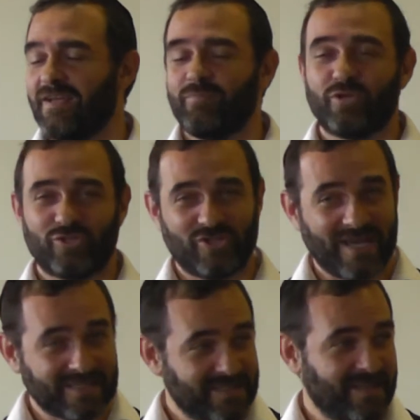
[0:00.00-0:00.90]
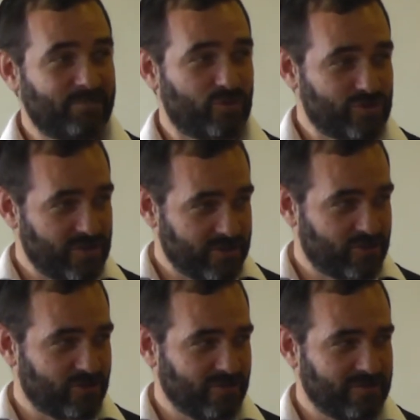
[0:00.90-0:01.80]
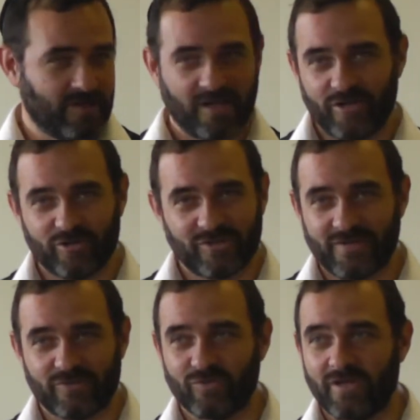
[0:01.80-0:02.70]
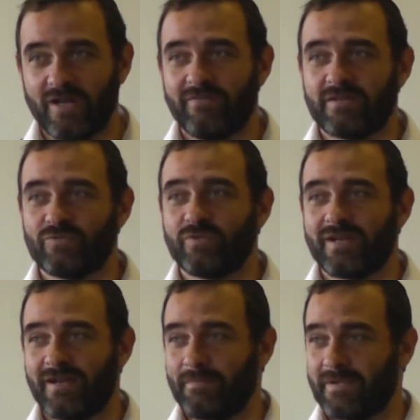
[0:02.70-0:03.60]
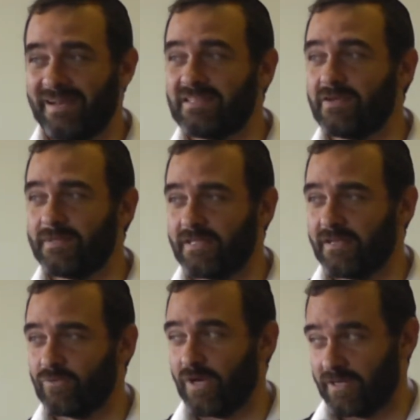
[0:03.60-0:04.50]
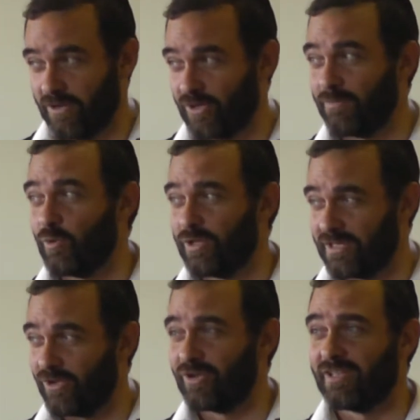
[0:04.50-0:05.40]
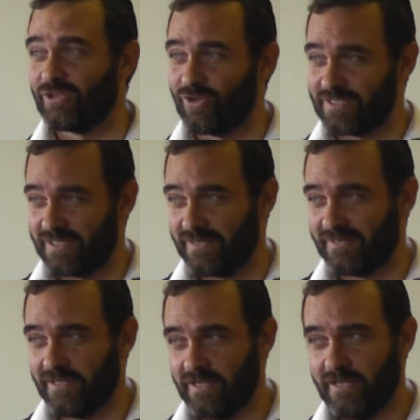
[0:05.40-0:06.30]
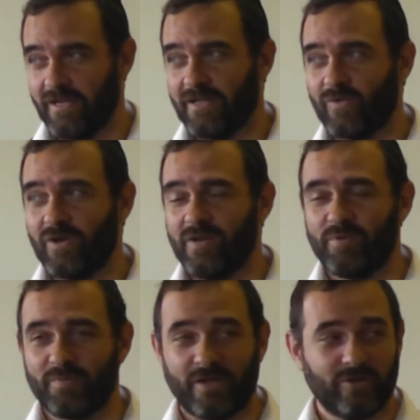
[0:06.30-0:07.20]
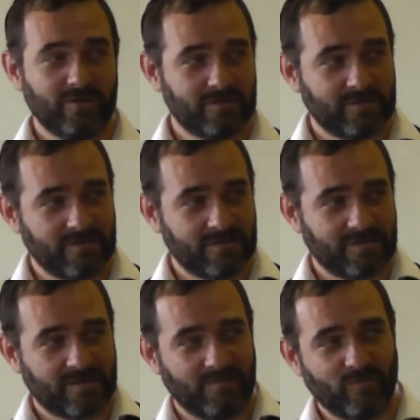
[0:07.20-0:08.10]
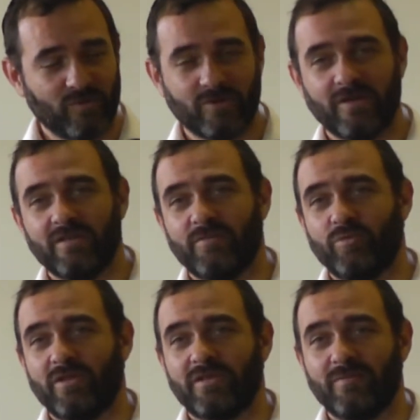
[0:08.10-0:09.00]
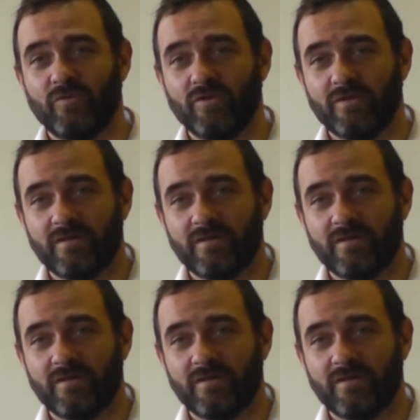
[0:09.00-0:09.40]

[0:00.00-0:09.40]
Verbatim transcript: Pero si hacen el proceso, no se van a asustar, les va a resultar relativamente natural, que es lo que hemos estado tratando de hacer. ¿Cuál es el primero? Talmud. Después de Talmud.